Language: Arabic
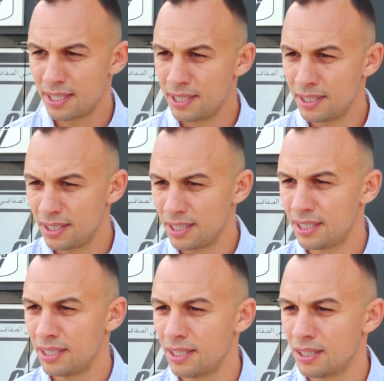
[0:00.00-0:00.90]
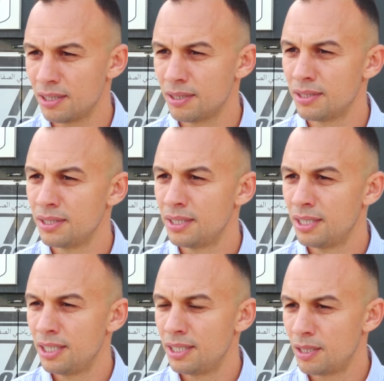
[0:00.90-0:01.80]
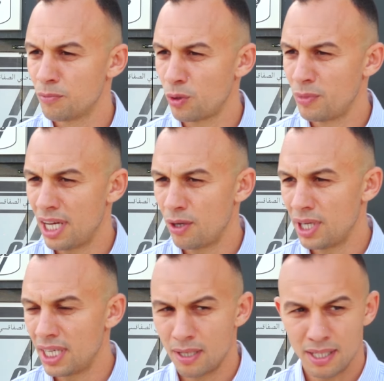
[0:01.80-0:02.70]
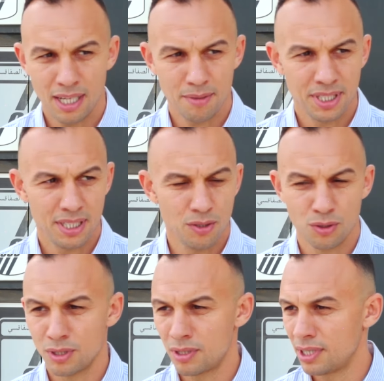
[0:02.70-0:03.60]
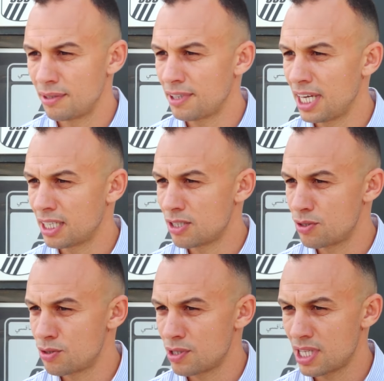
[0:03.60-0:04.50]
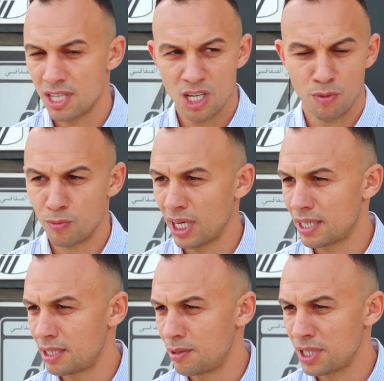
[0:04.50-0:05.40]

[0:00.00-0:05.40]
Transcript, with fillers: اني آه، يمكن من اوائل اللاعبين اللي كنت في هيكل السيسيوس هذه ومن المنخرطين